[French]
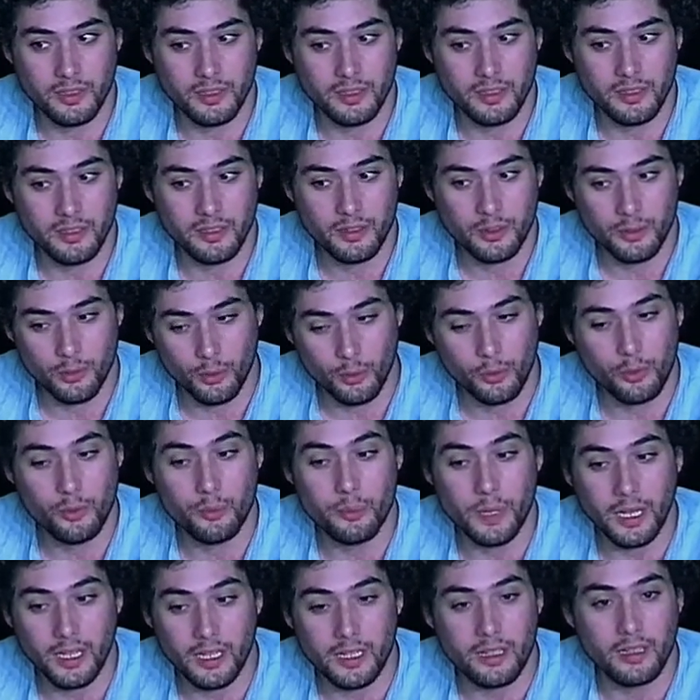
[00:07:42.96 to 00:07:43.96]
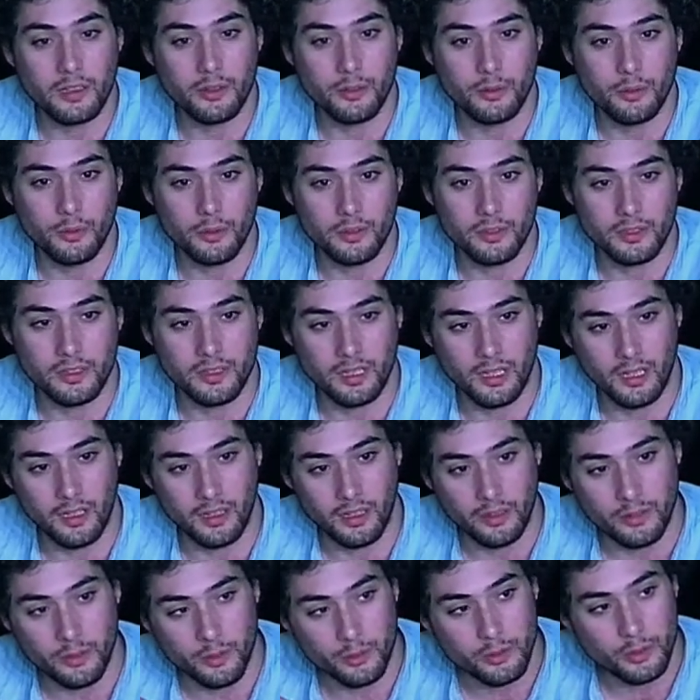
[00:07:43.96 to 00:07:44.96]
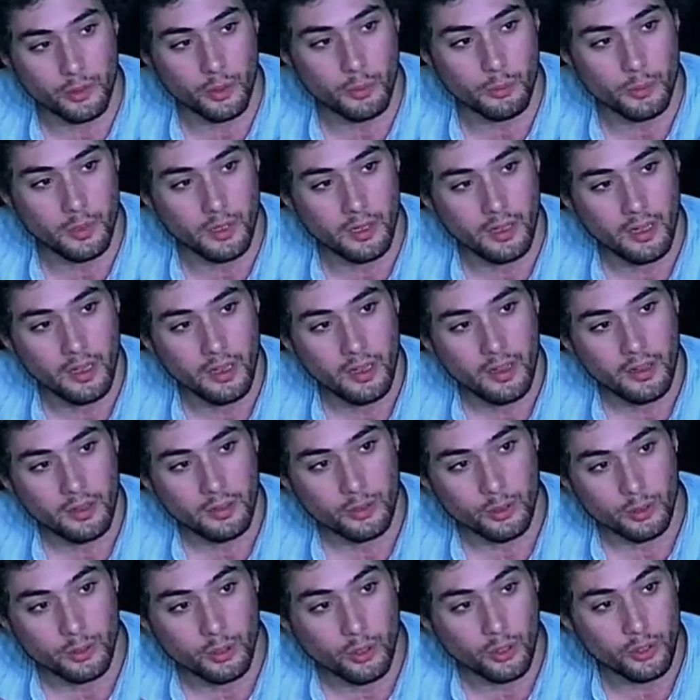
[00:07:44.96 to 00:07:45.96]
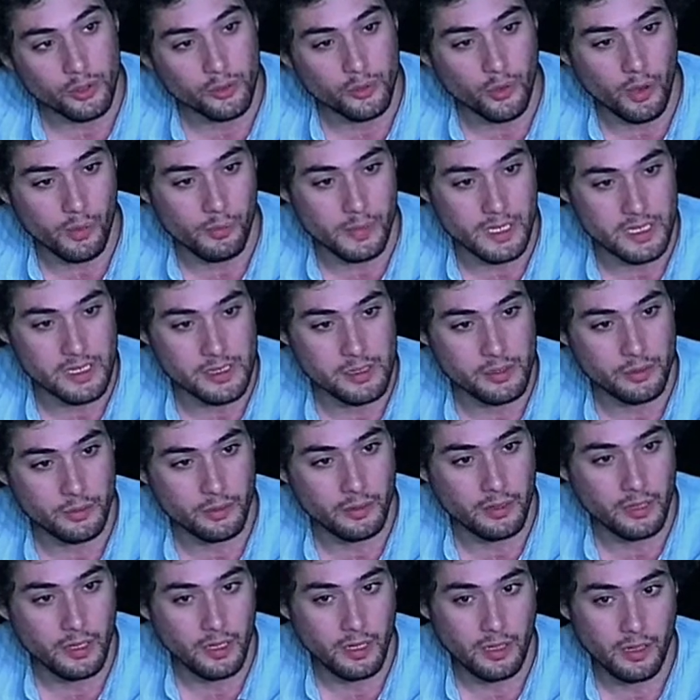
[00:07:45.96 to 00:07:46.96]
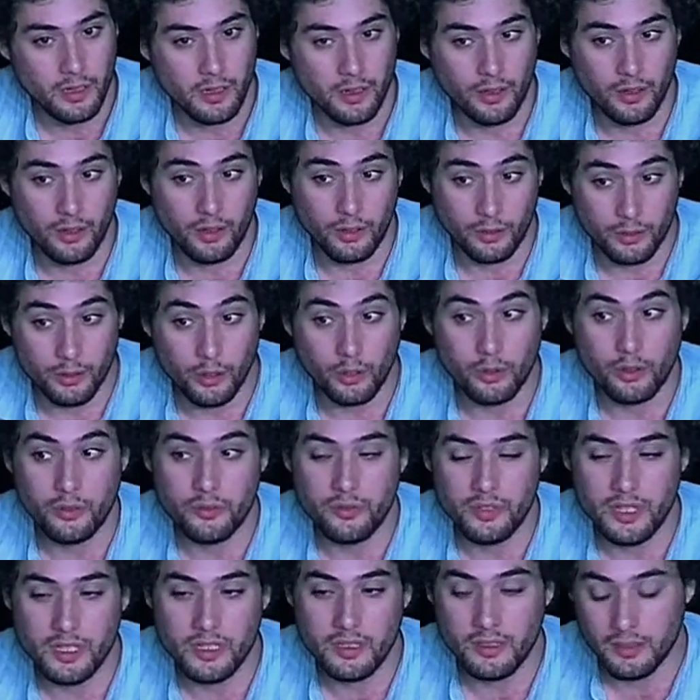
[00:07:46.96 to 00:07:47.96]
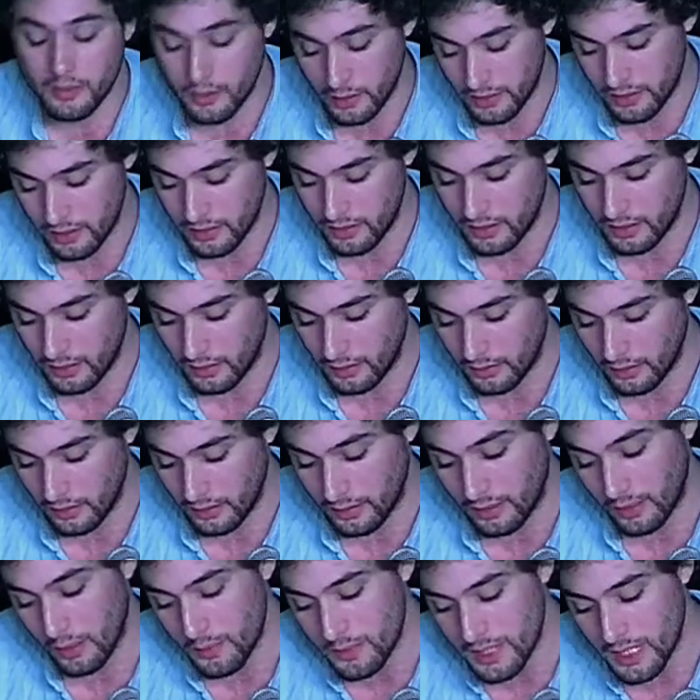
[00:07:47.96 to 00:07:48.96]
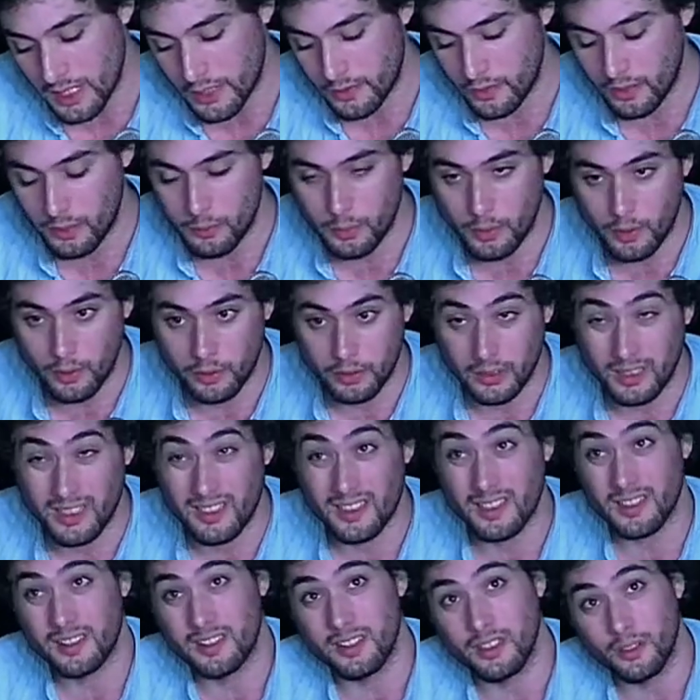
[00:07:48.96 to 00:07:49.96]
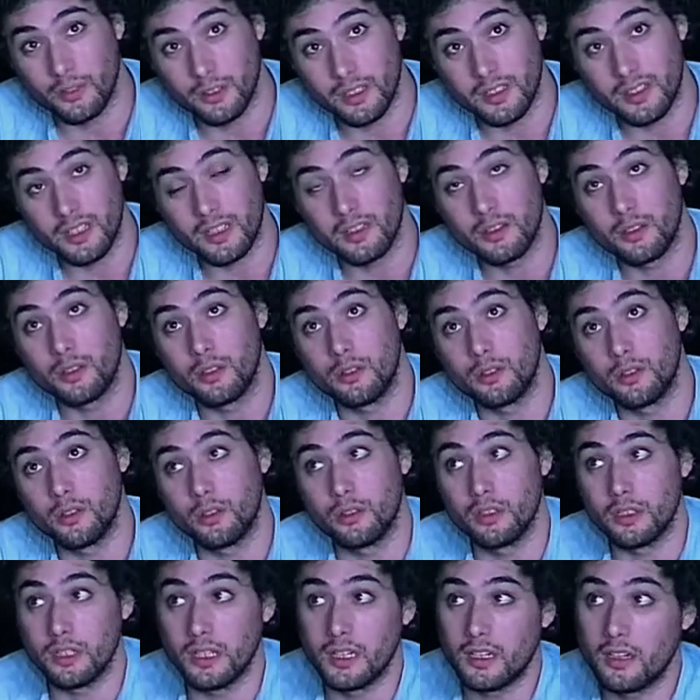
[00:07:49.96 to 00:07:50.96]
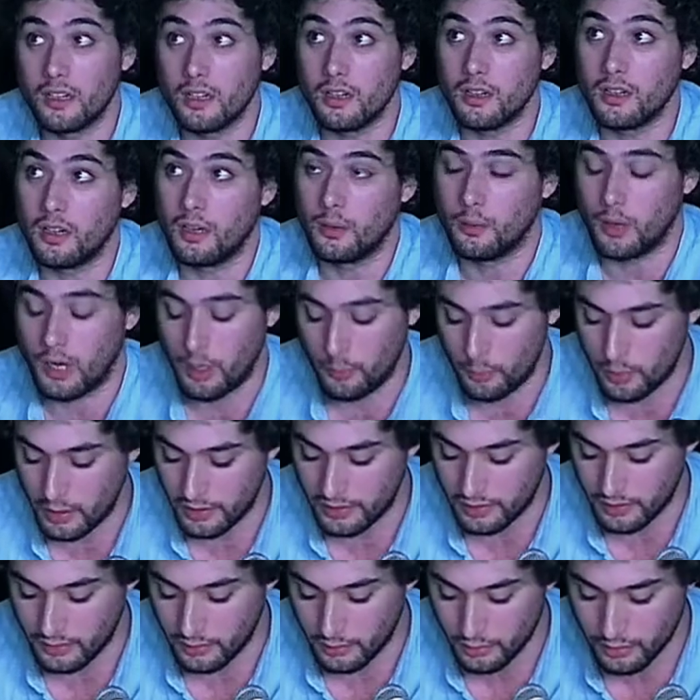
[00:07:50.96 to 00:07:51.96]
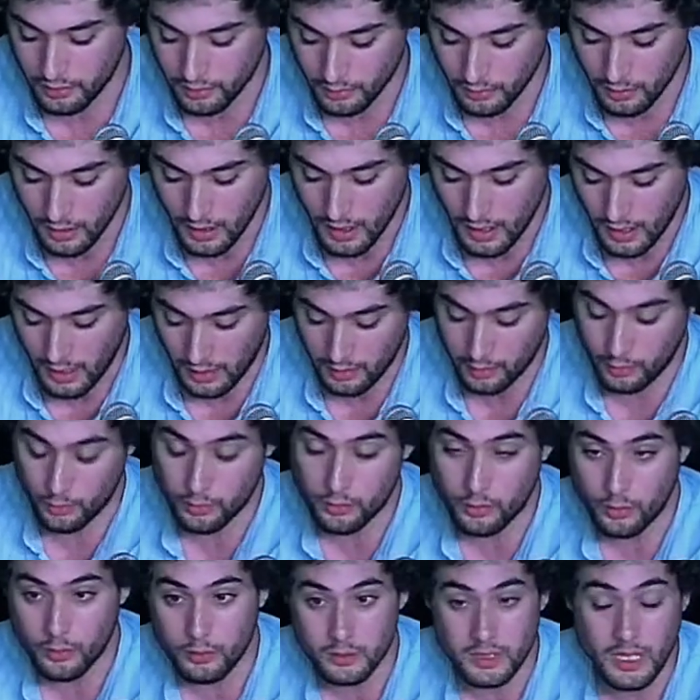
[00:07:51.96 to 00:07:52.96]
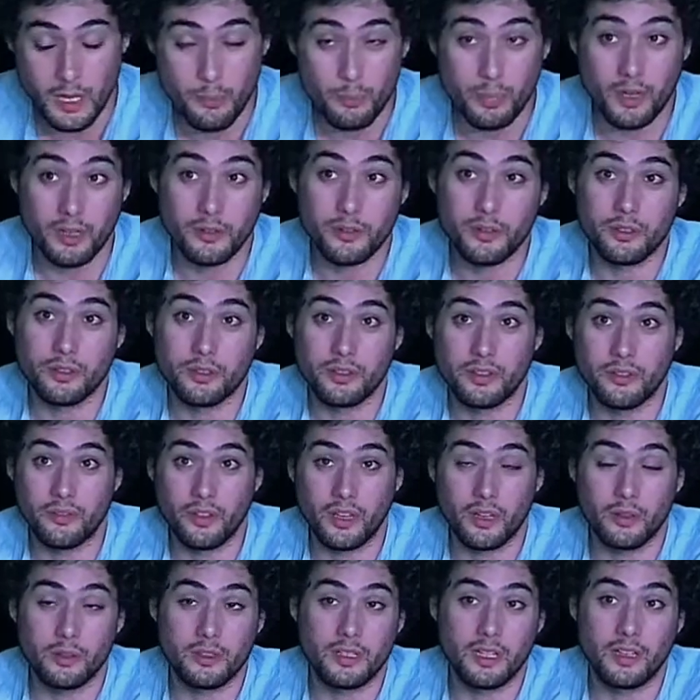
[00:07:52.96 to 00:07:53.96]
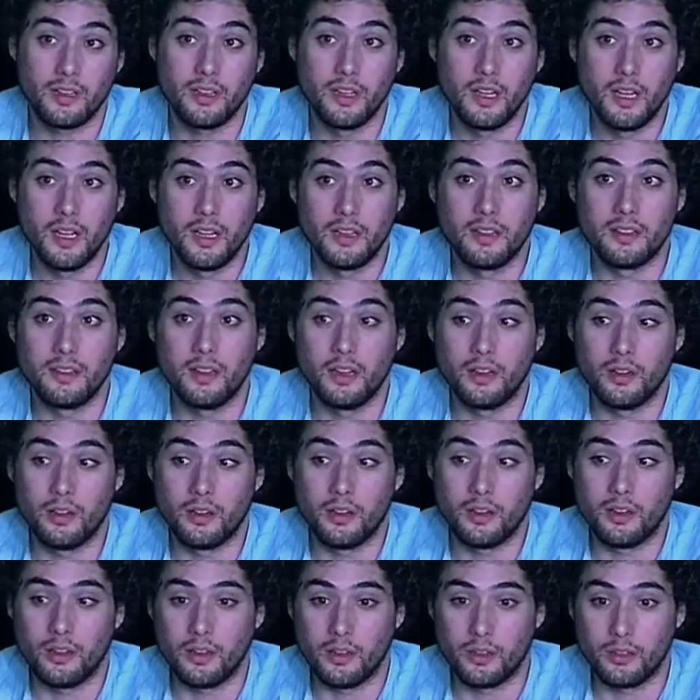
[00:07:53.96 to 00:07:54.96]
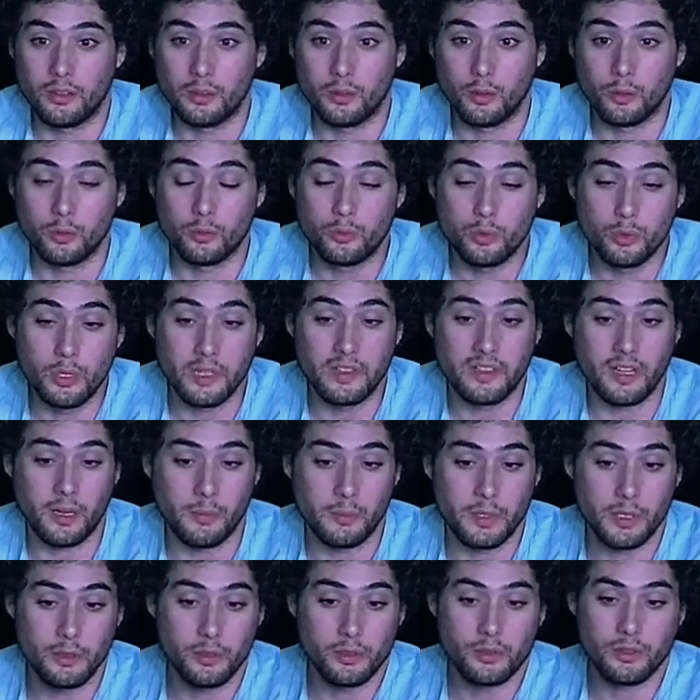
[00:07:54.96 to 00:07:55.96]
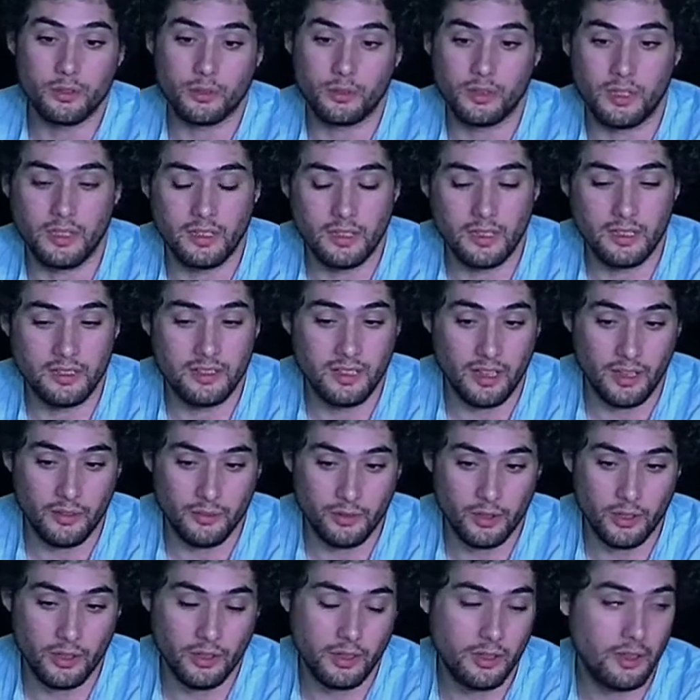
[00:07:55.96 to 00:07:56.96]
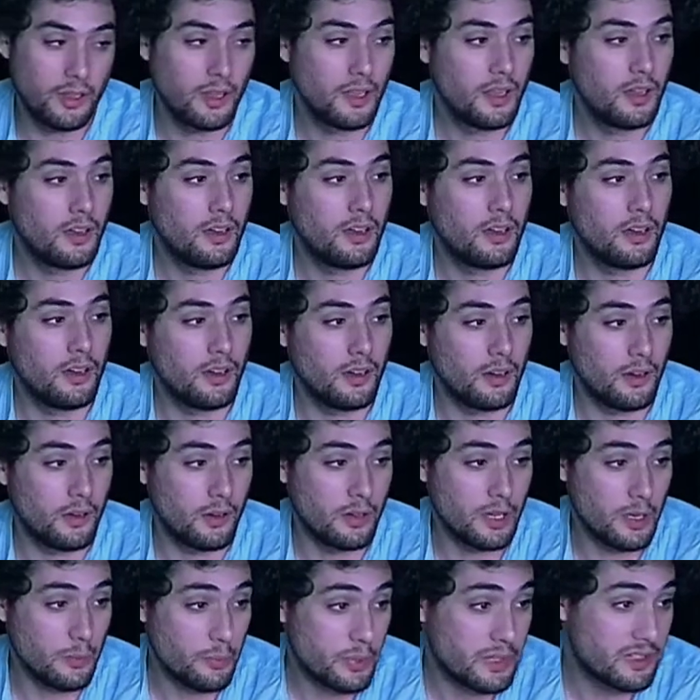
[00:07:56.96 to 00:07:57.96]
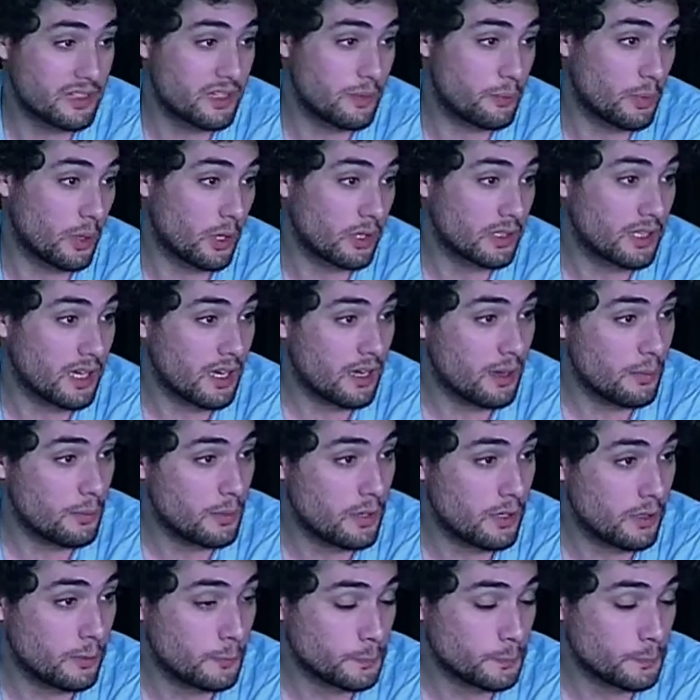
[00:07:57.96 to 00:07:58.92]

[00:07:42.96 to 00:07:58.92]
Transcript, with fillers: dont le numérique est le nom. C'est un, ensemble de transformations dans nos vies quotidiennes. Et c'est comme ça que je vais le prendre. Et si on essaye de, donner corps un, peu à cette notion, alors on se rend compte qu'il y a plein de choses différentes. Il y a donc tous les terminaux sont les serveurs, euh, les PC portables,